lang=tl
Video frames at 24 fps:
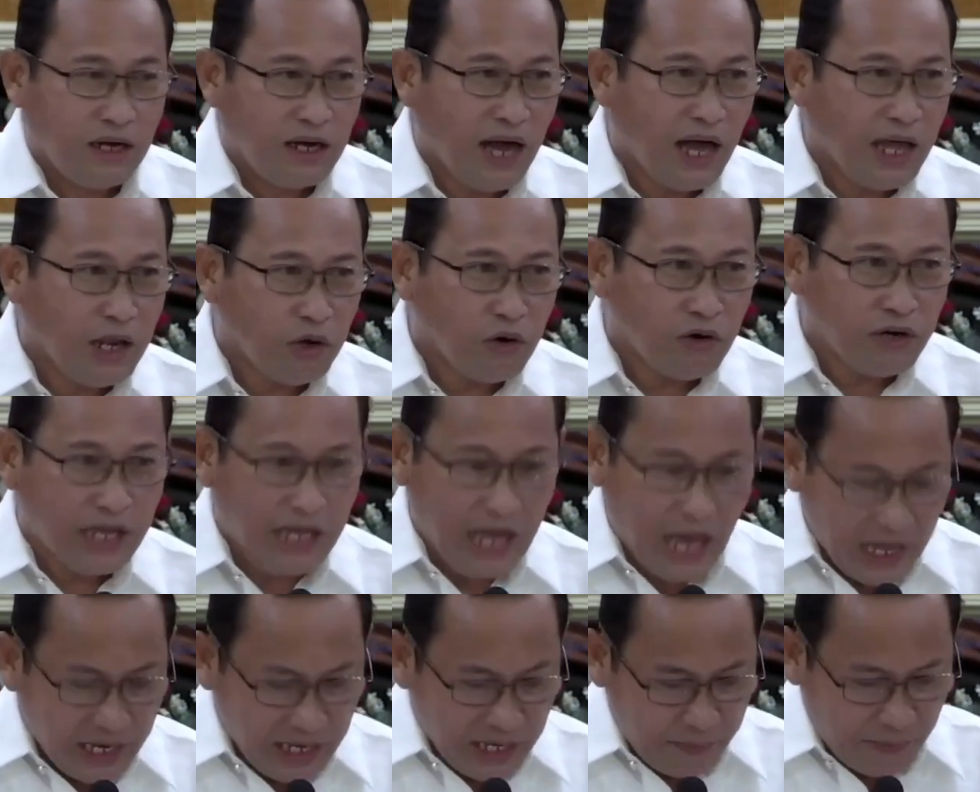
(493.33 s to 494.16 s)
Nganong
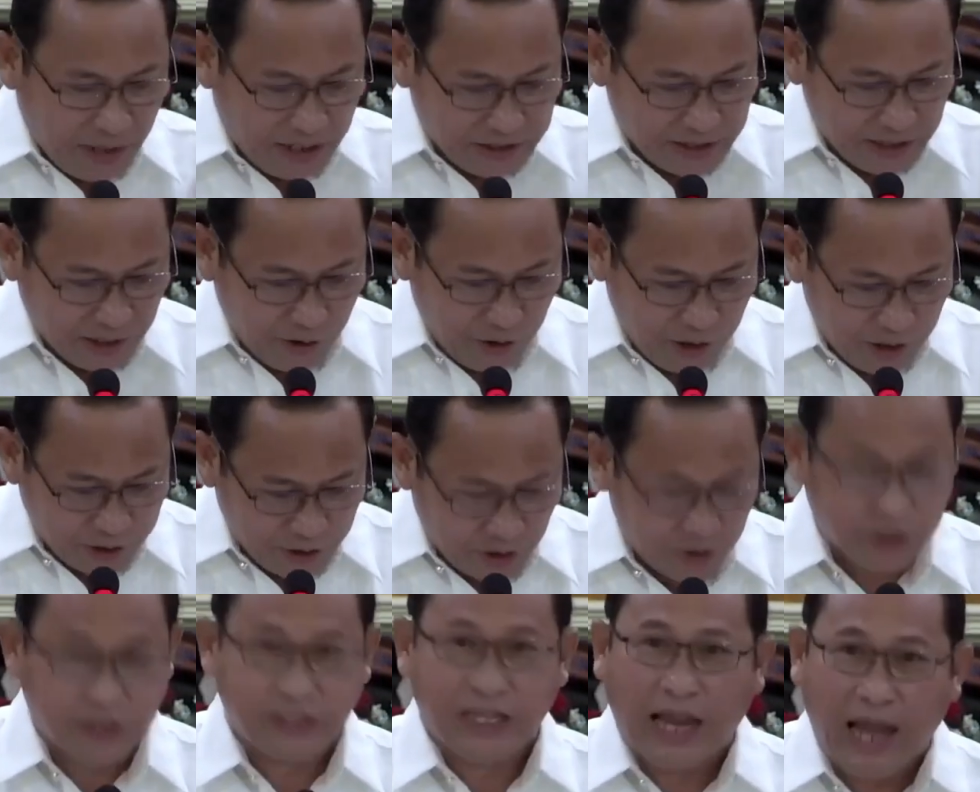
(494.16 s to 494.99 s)
ni man si
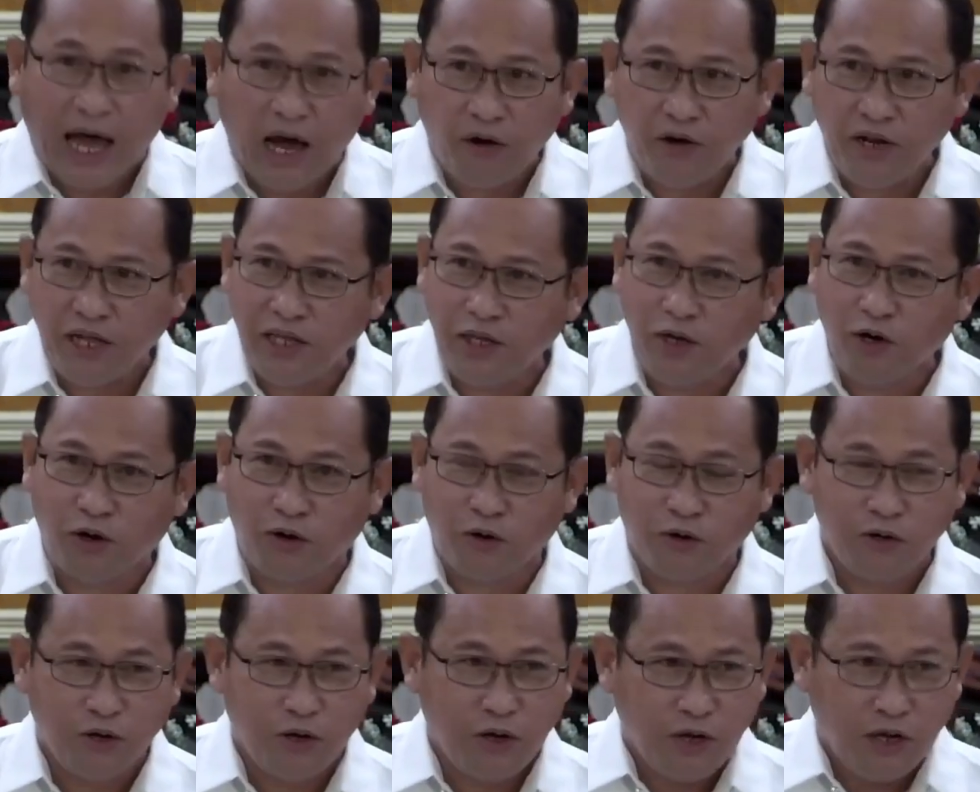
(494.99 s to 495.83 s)
Ginisos, tanaw
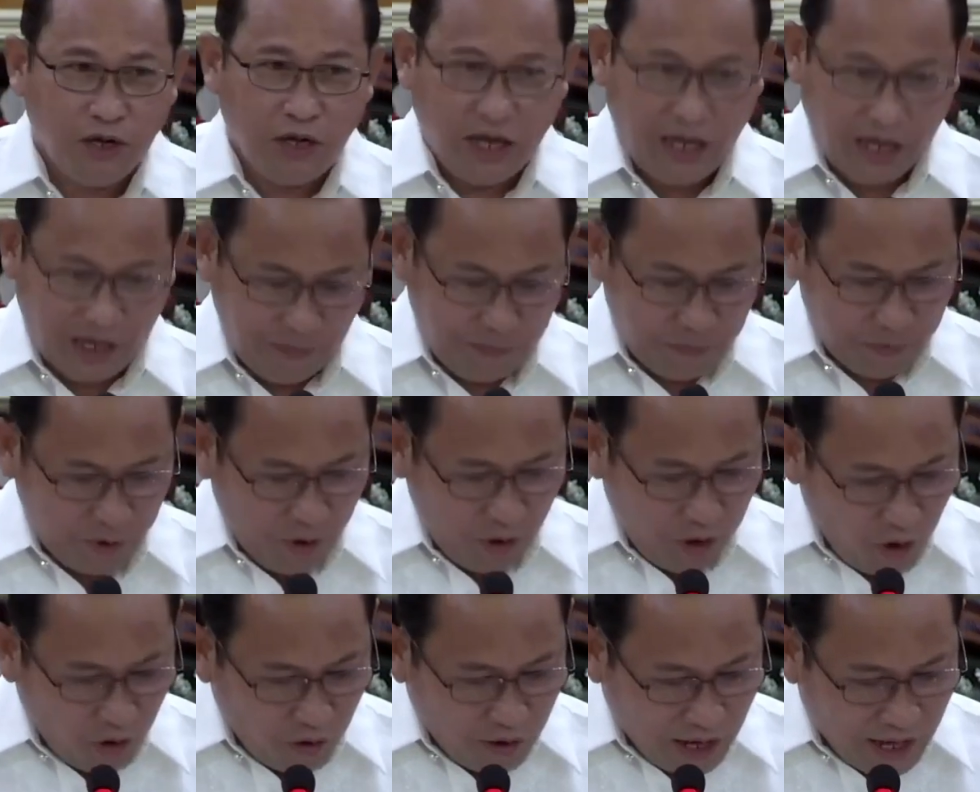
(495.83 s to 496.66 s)
ninyo, if
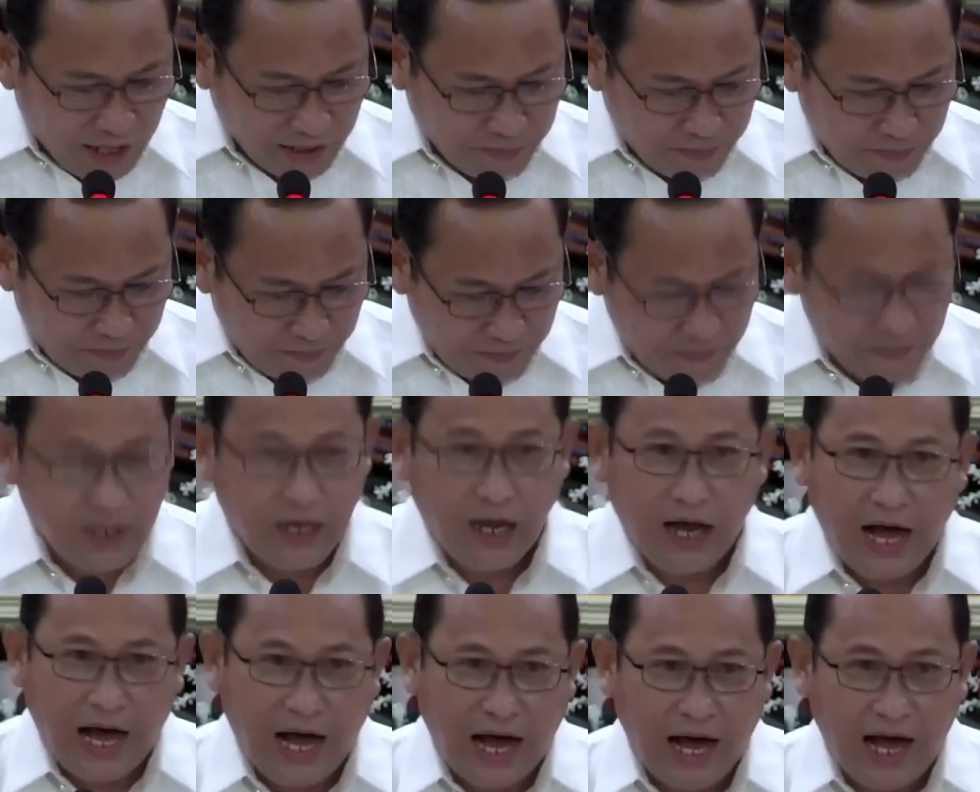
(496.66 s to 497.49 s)
you look at
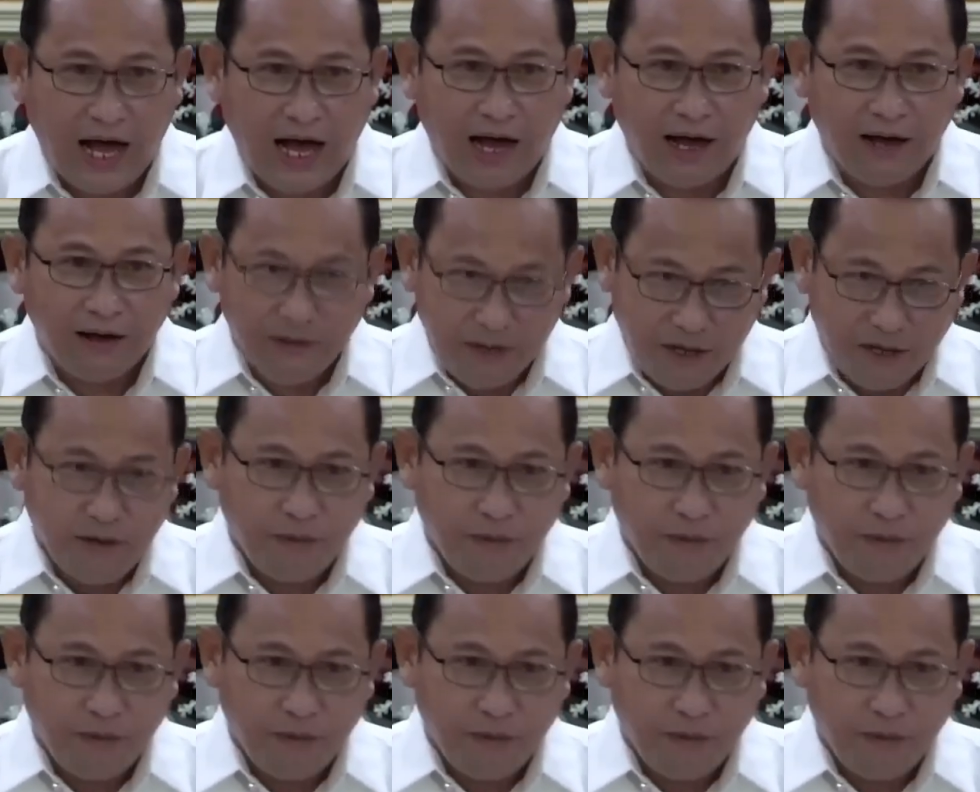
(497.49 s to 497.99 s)
uh,